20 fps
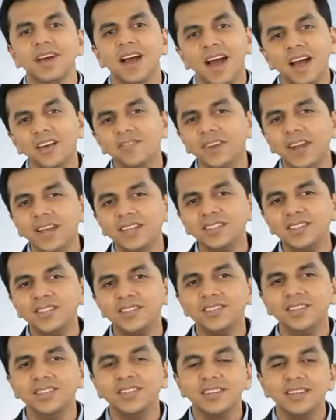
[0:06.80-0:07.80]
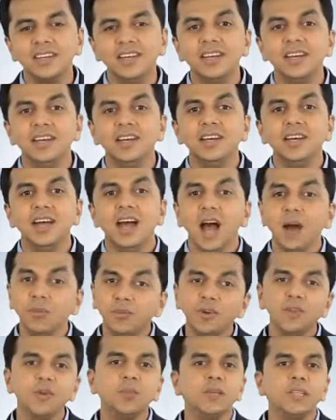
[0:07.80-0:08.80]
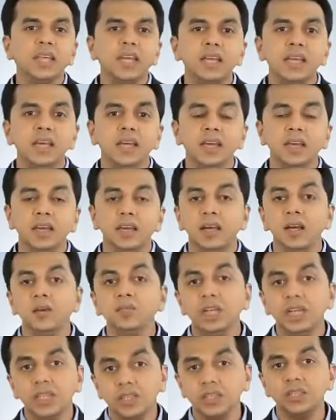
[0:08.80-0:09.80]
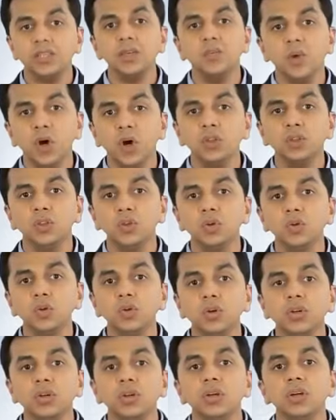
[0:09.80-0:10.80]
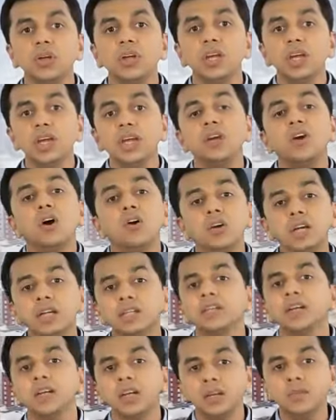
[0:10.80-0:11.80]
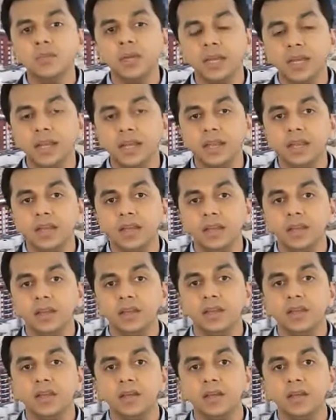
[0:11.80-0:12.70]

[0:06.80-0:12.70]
हाय फ्रेंड्स आपको तो पता ही है हम नेचर से बहुत दूर एक कंक्रीट जंगल में रह रहे हैं